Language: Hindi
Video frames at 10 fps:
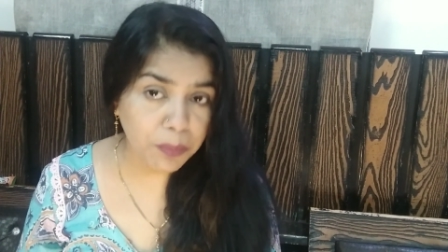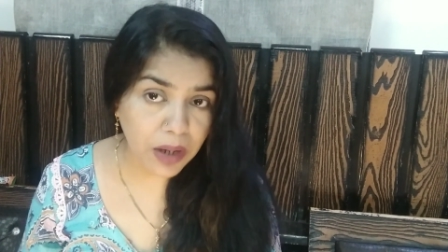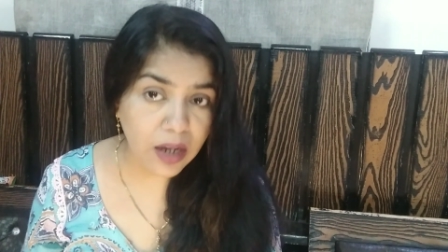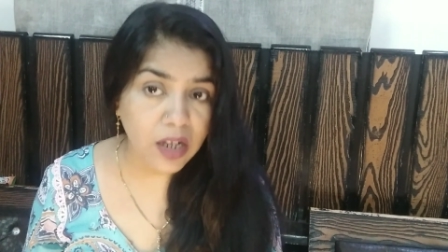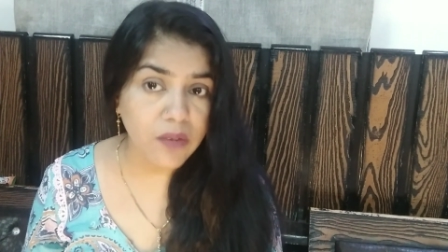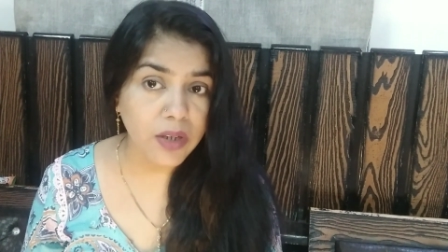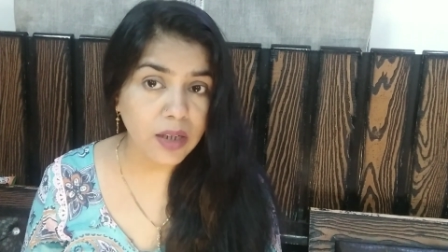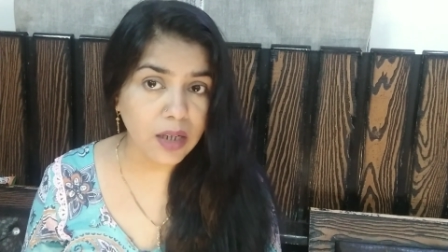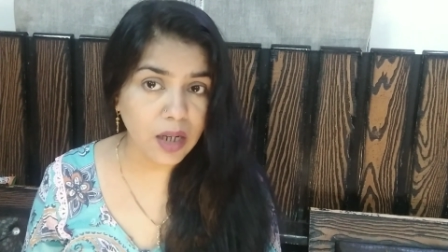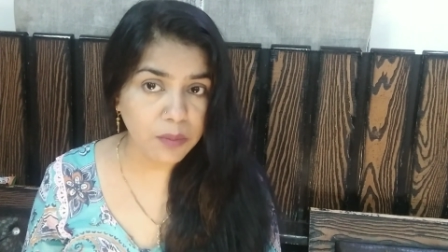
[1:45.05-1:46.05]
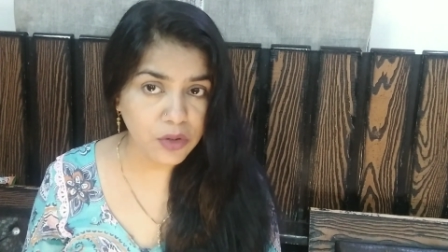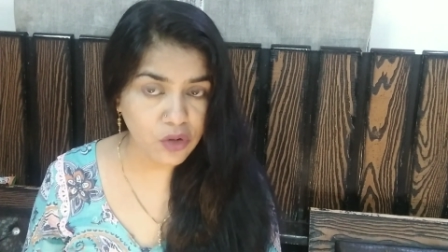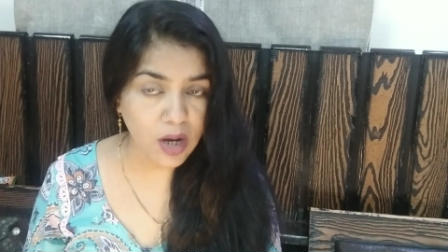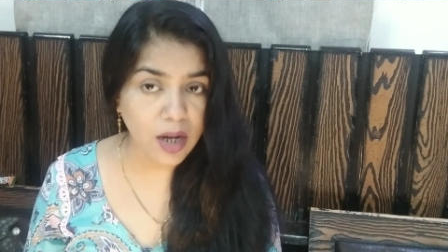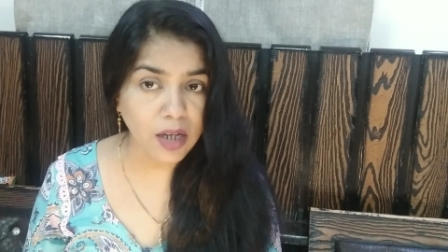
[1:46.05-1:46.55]
पार्टी वगैरह में
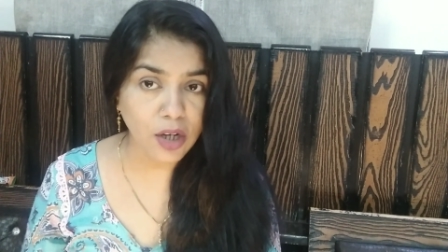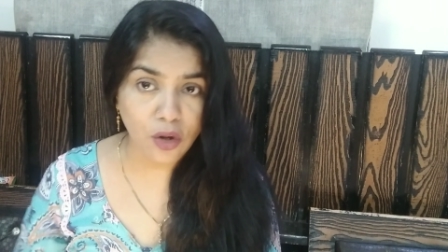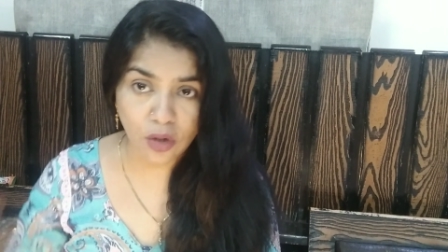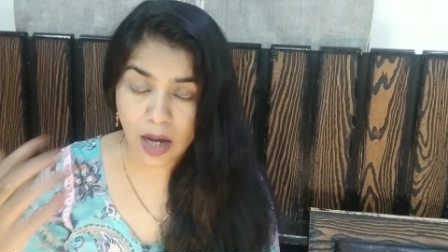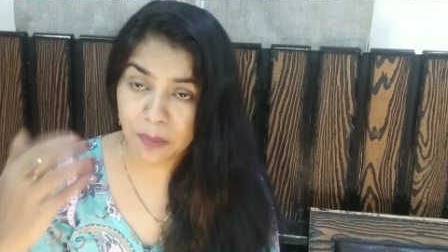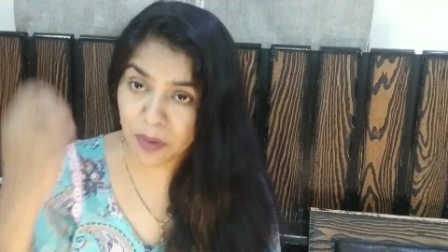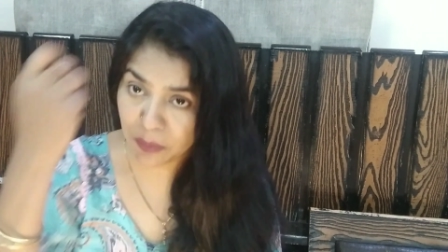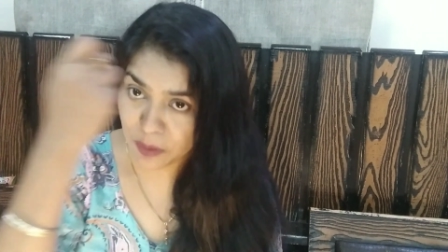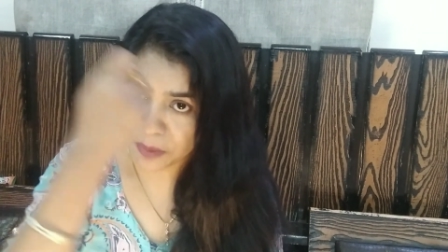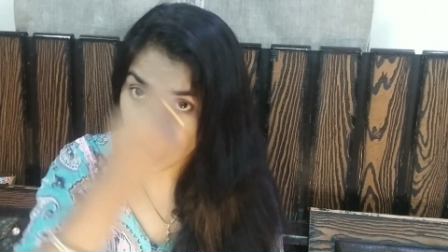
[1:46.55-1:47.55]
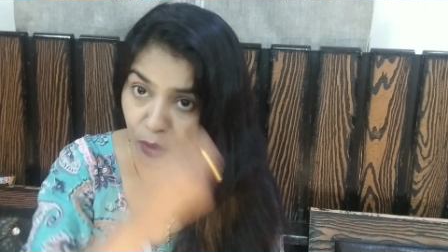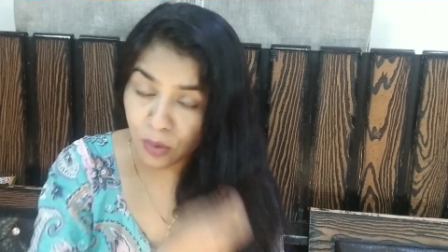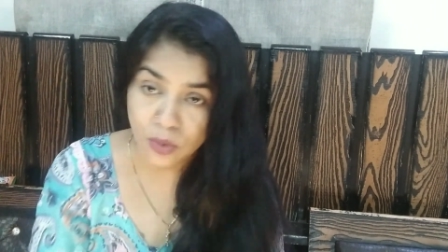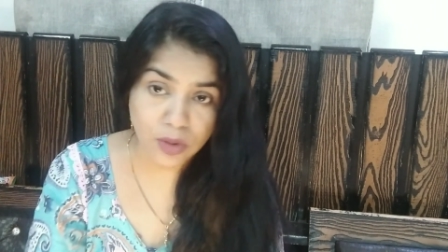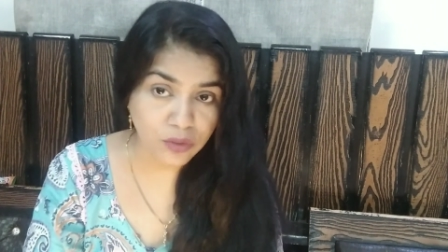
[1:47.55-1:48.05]
जाएंगे और आपने अपने बालों
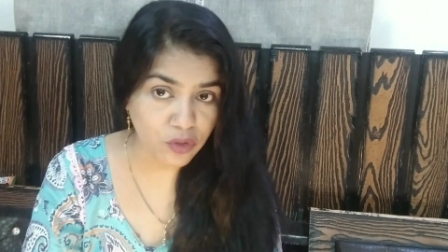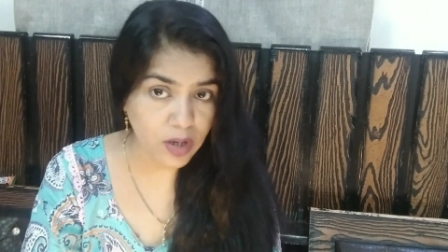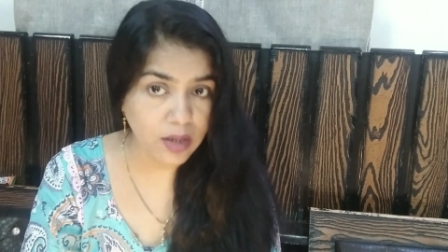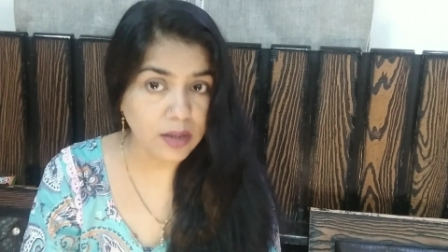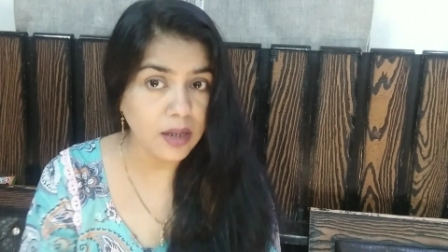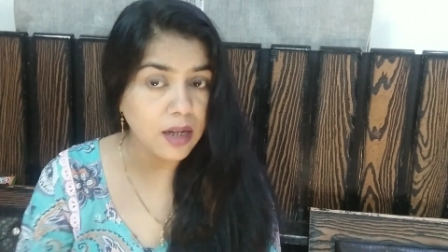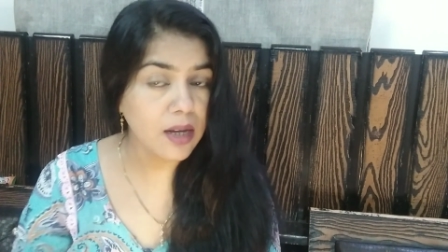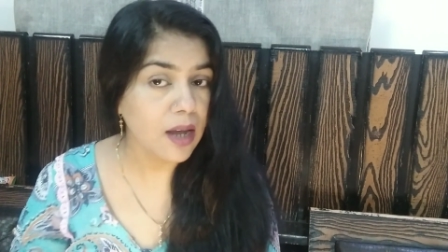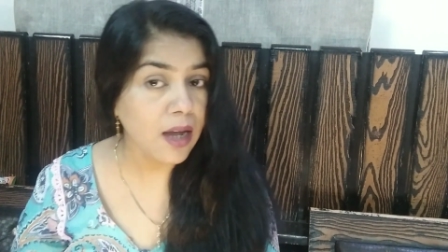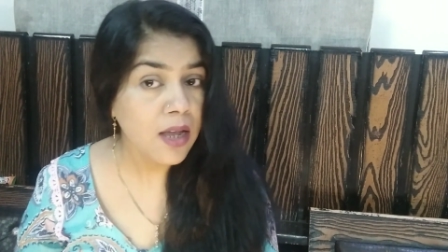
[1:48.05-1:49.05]
को स्ट्रेट कर लिया